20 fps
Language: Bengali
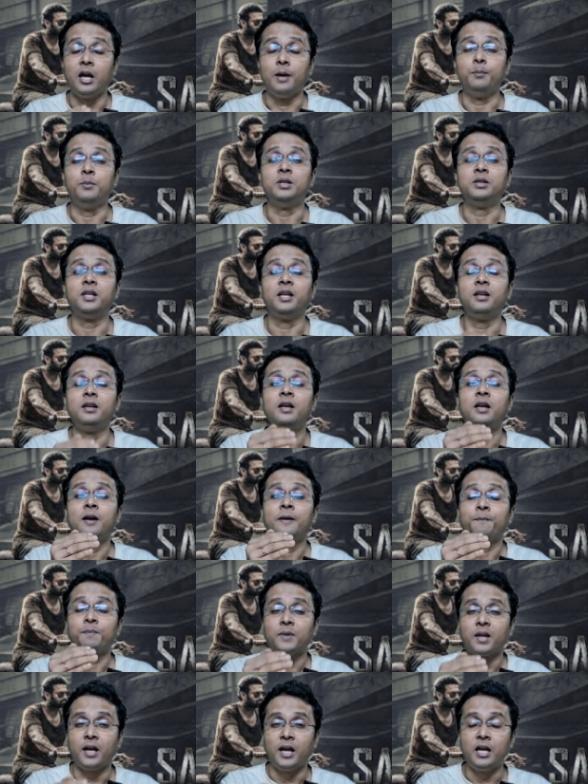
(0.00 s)
এমনিতেই
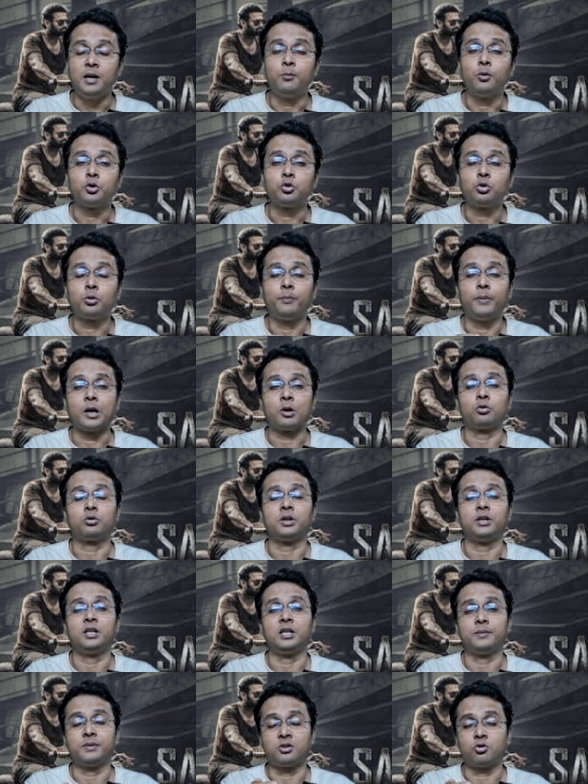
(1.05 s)
এই বছর বারো
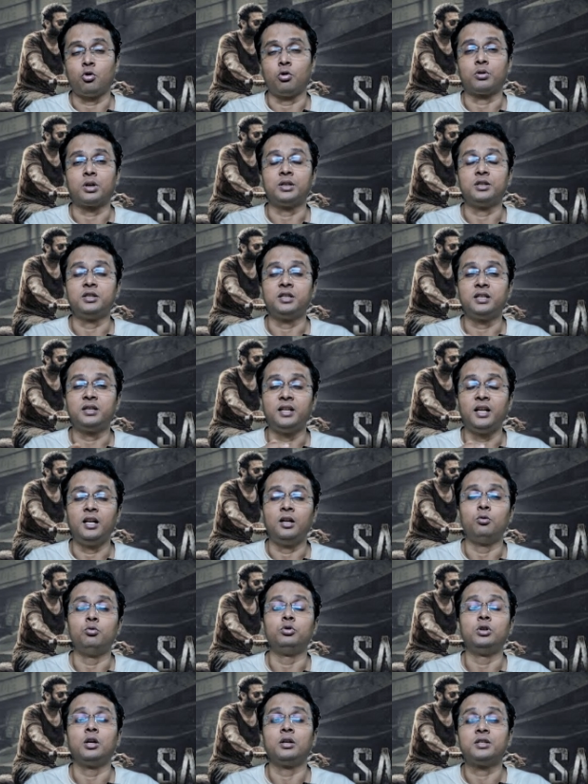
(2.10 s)
তারিখে মানে সংক্রান্তিতে
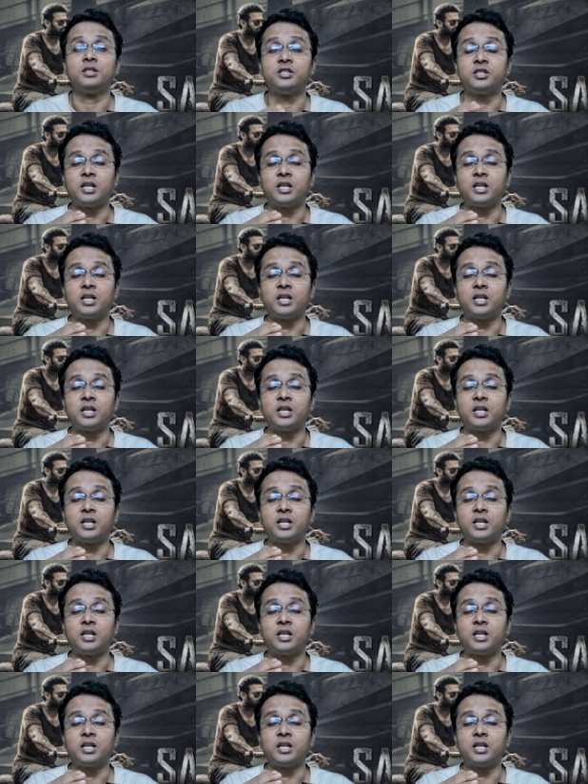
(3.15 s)
তেলেগুতে